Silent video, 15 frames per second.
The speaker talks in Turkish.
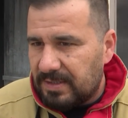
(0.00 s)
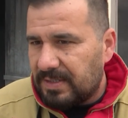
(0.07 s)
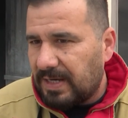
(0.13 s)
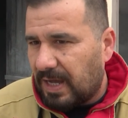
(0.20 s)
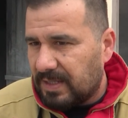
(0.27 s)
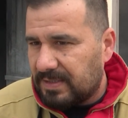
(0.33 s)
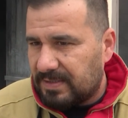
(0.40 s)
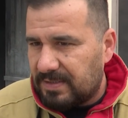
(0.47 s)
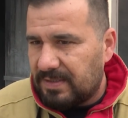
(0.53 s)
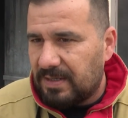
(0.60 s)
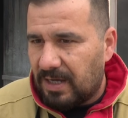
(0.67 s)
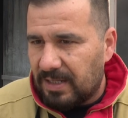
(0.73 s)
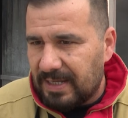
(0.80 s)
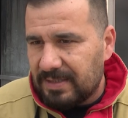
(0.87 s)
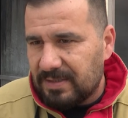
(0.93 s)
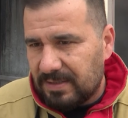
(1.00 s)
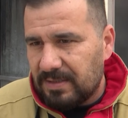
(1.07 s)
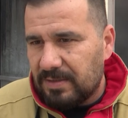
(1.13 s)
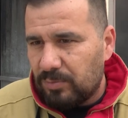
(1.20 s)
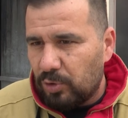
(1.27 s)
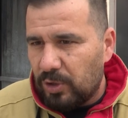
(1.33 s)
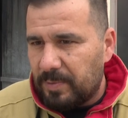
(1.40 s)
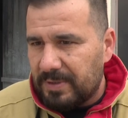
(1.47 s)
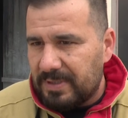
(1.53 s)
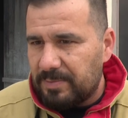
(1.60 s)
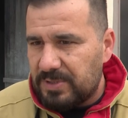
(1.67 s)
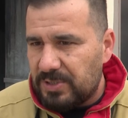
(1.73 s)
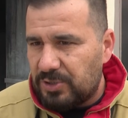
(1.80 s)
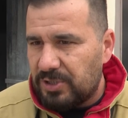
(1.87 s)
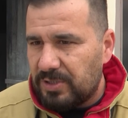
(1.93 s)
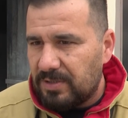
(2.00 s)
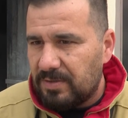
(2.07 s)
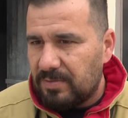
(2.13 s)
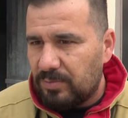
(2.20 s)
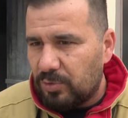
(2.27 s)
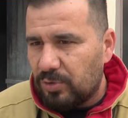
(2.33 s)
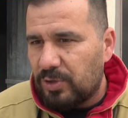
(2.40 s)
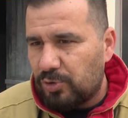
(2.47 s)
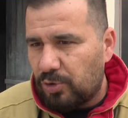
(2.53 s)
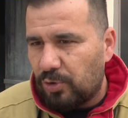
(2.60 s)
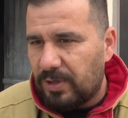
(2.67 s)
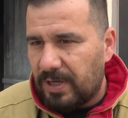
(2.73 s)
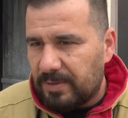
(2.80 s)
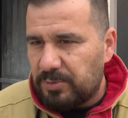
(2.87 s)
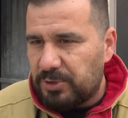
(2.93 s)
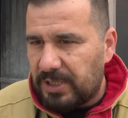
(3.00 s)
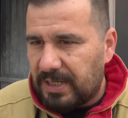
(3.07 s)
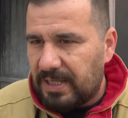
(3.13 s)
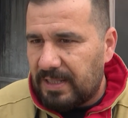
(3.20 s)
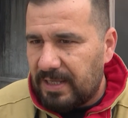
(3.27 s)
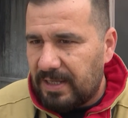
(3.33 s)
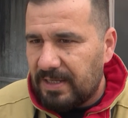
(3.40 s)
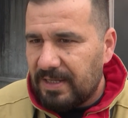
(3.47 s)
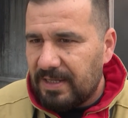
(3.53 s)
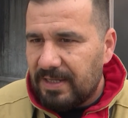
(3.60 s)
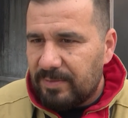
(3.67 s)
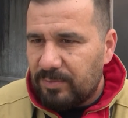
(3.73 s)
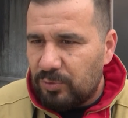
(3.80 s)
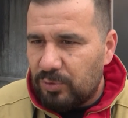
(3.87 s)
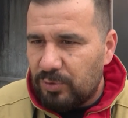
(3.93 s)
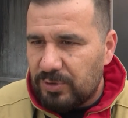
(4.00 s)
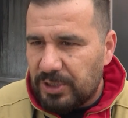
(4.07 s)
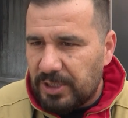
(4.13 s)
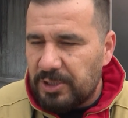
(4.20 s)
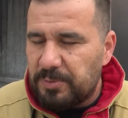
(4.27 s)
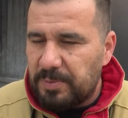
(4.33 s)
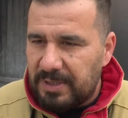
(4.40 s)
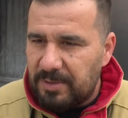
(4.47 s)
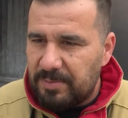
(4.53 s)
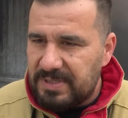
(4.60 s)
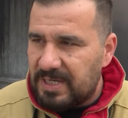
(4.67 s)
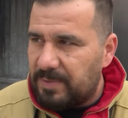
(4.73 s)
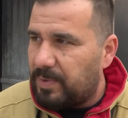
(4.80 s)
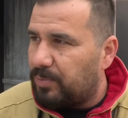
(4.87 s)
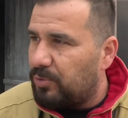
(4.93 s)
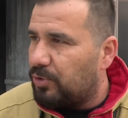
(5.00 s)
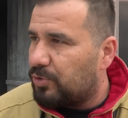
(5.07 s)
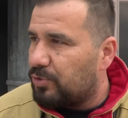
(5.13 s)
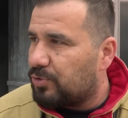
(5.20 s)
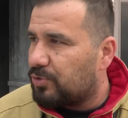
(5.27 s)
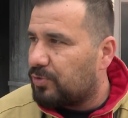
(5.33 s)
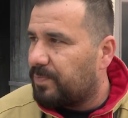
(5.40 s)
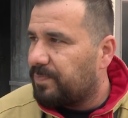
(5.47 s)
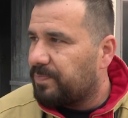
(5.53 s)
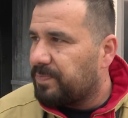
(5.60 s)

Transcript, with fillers: rahat alan bulamadığımız için burada çok rahat bir şekilde bu çalışmalarımızı yapabiliyoruz.